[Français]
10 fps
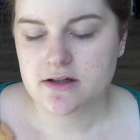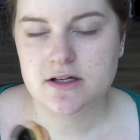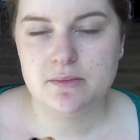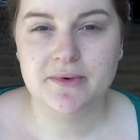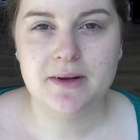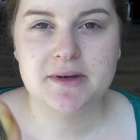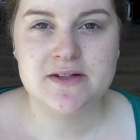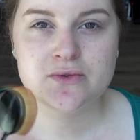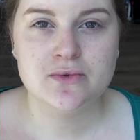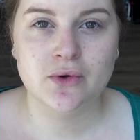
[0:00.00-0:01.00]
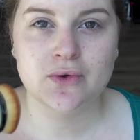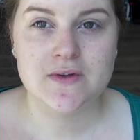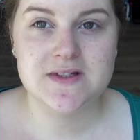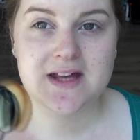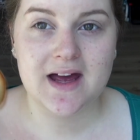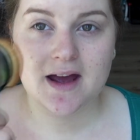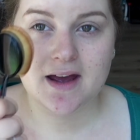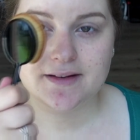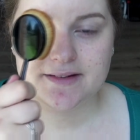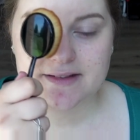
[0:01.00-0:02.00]
j'ai un peu l'impression que
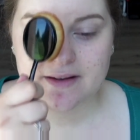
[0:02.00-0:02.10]
ça,